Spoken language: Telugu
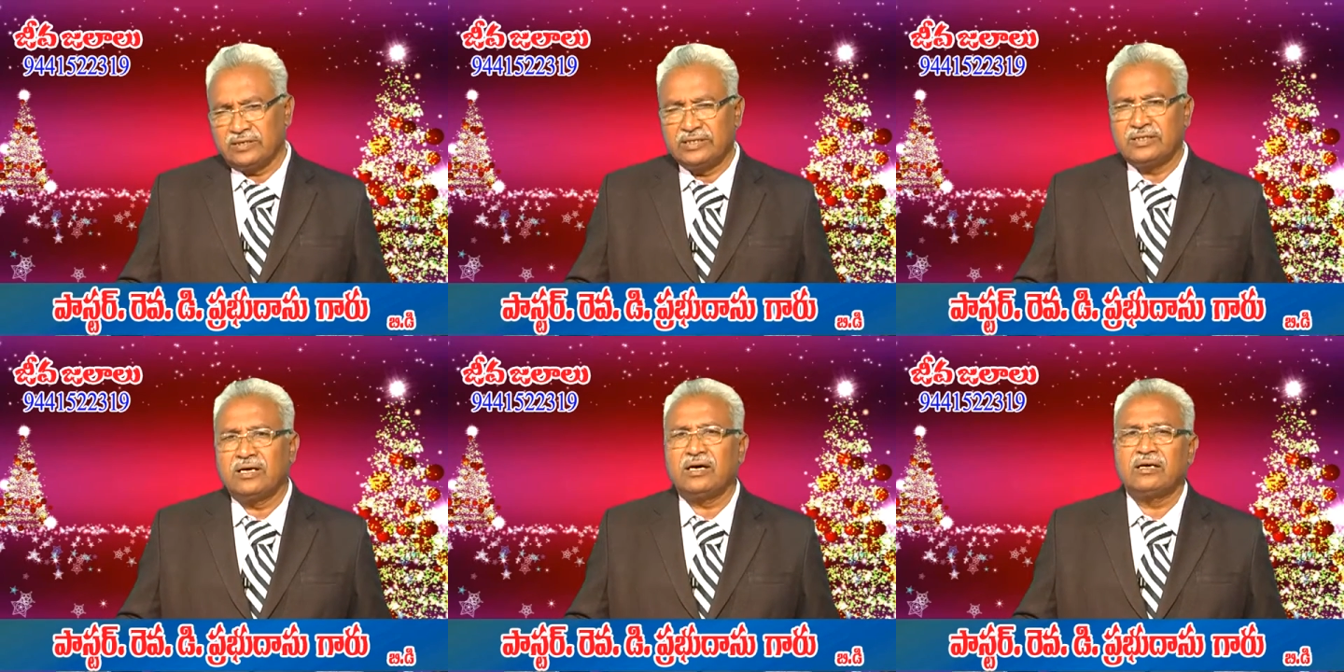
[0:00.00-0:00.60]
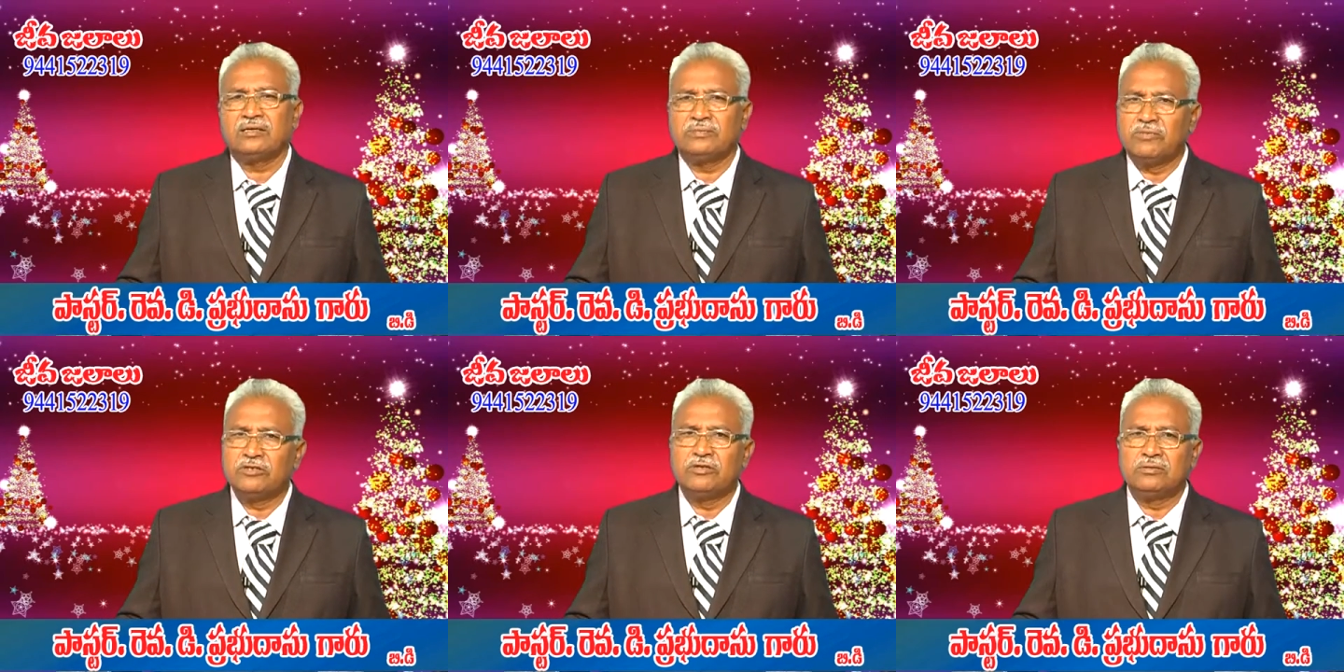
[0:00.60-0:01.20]
రీతిగా
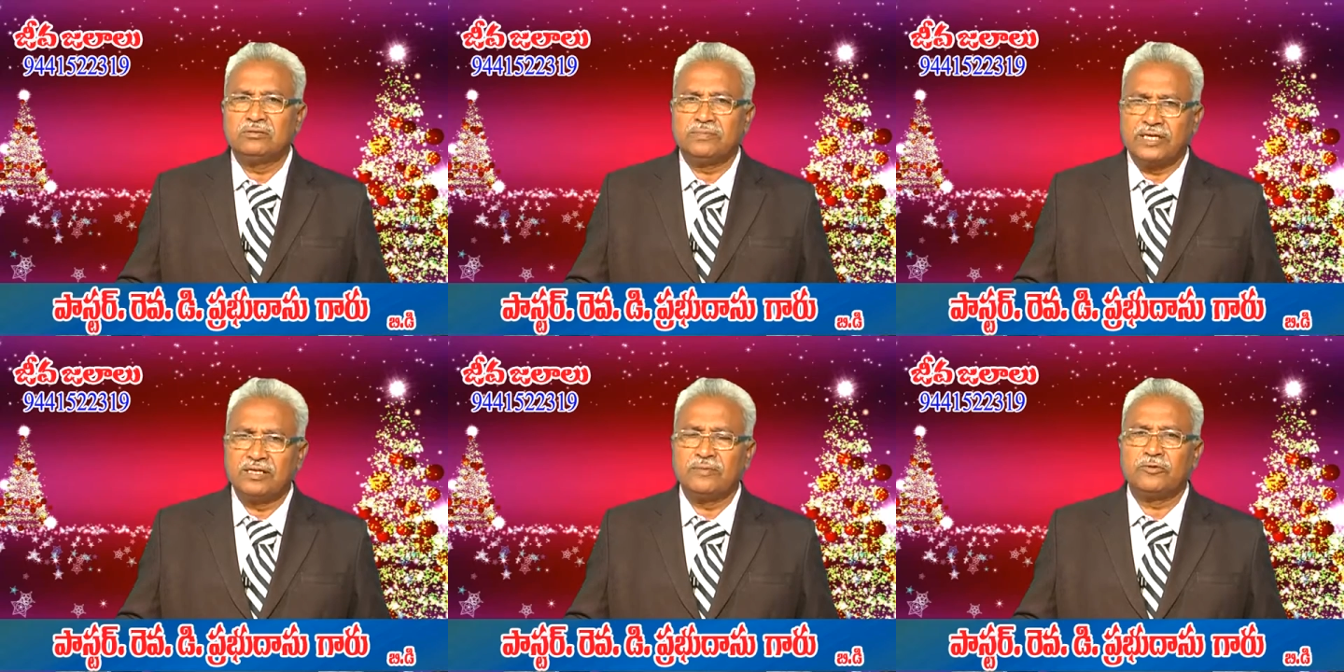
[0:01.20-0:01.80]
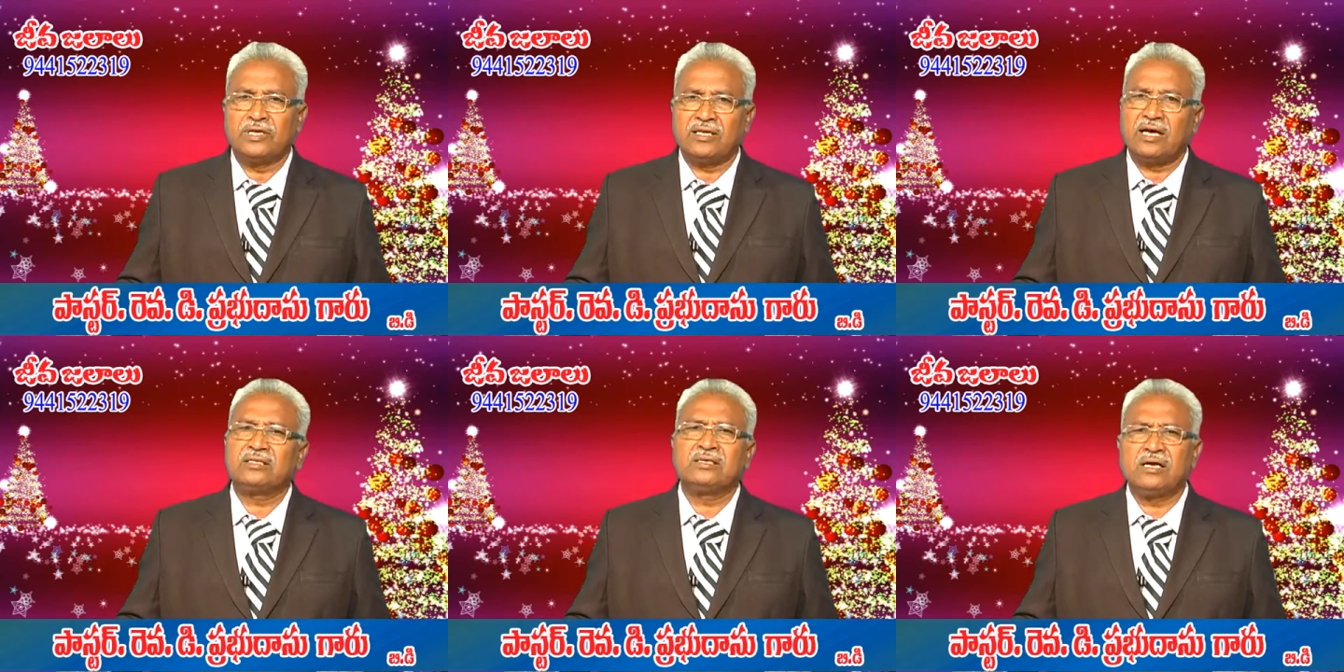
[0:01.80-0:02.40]
ఇబ్బందులు పడినప్పుడు
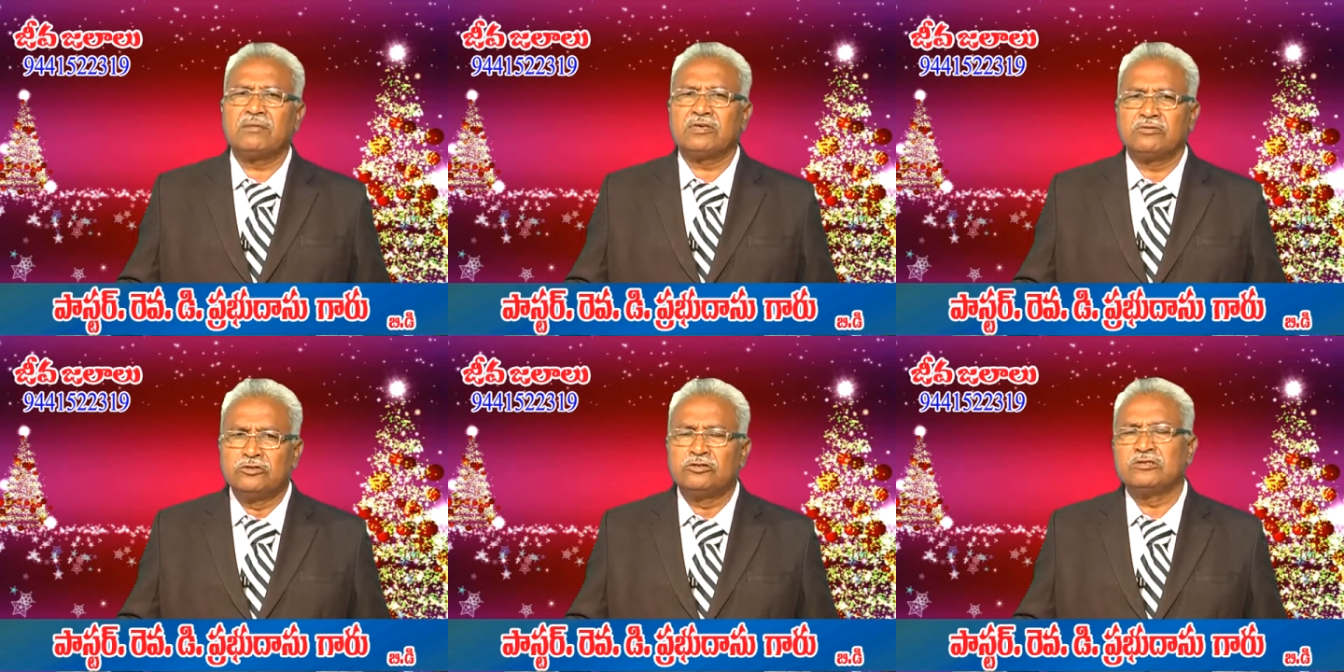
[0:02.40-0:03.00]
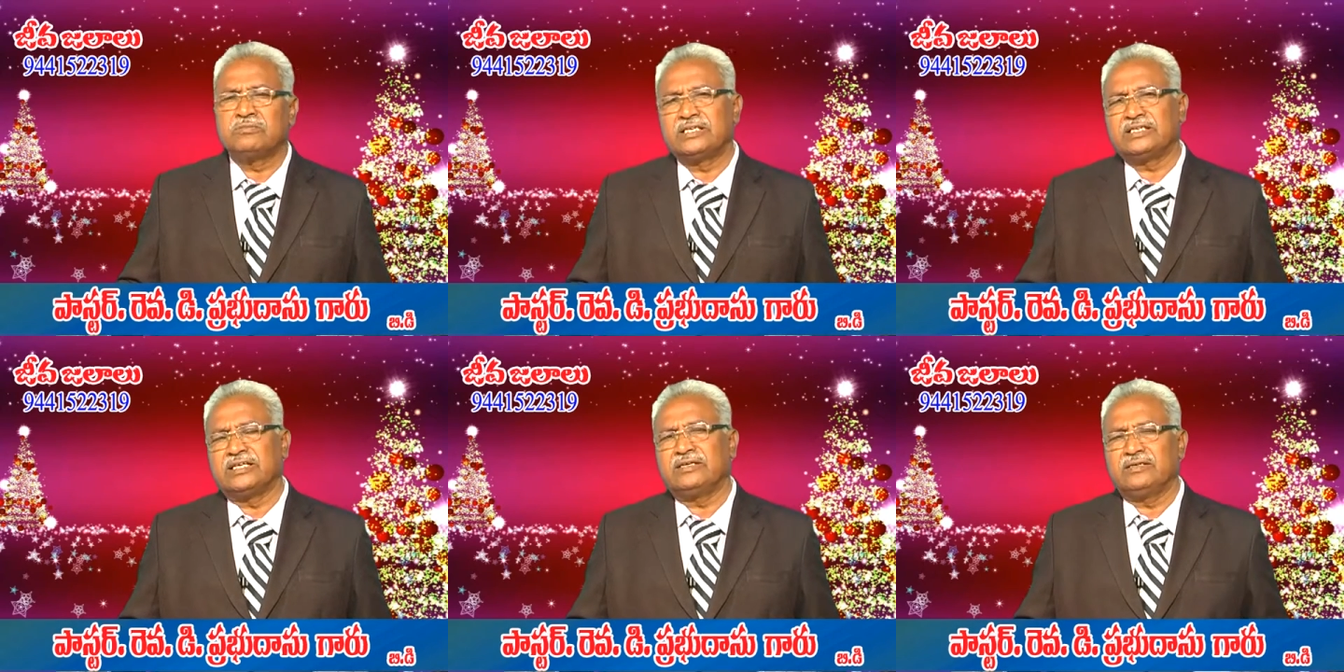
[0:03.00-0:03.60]
యథార్థంగా మనం ఉండుటను
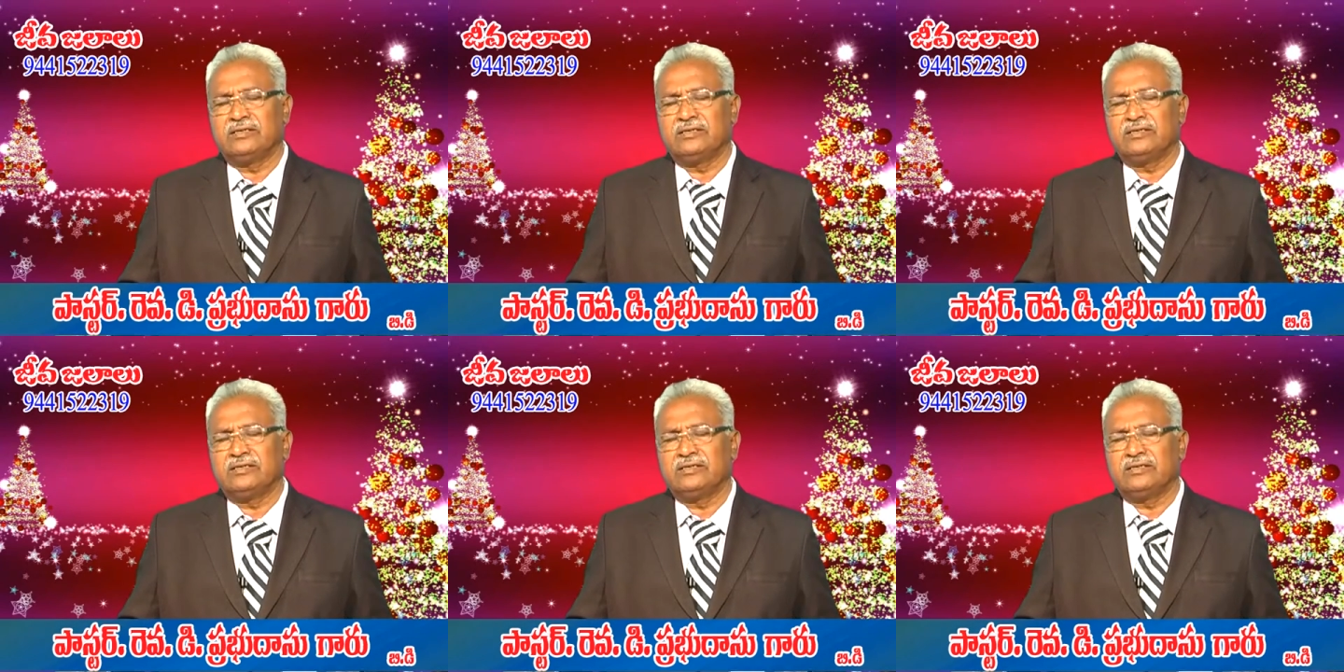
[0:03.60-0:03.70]
బట్టి